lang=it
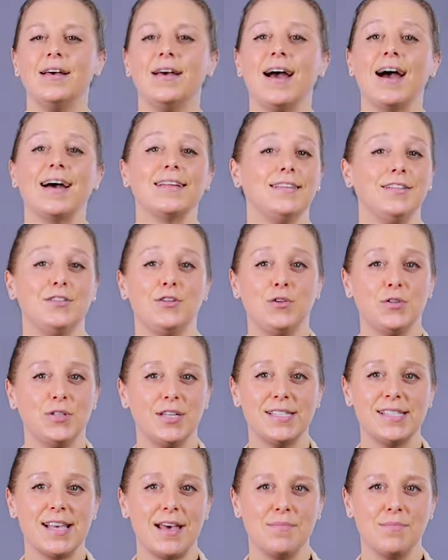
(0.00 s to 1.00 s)
A titolo
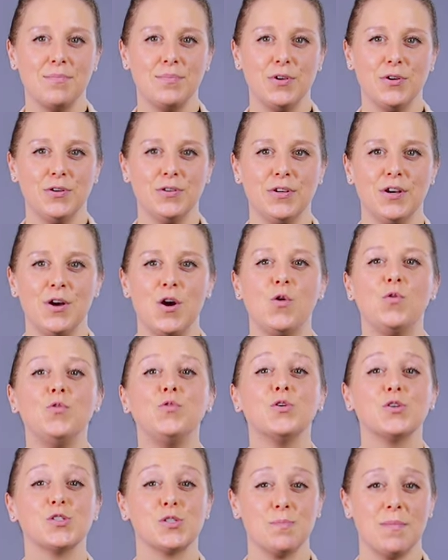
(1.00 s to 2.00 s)
d'esempio,
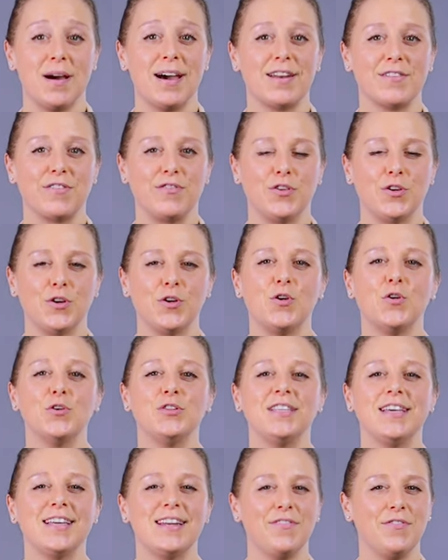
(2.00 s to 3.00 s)
uno smartphone
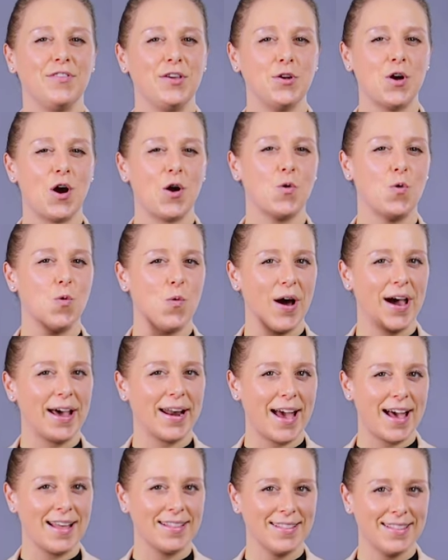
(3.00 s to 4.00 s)
contiene fino a
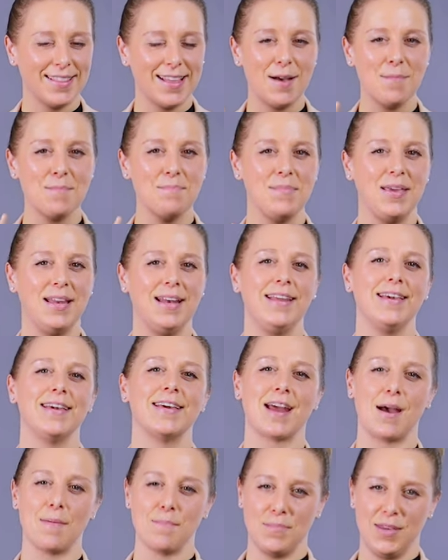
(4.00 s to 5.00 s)
40
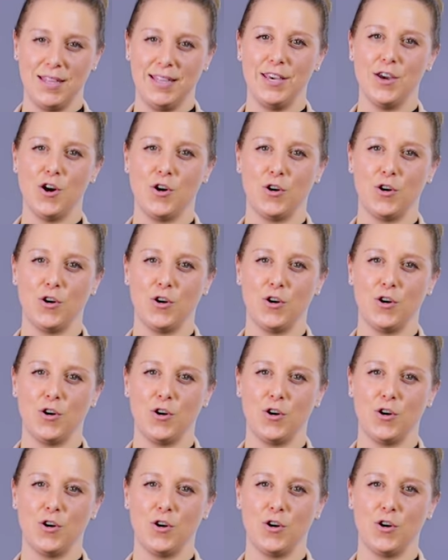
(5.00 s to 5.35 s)
mg di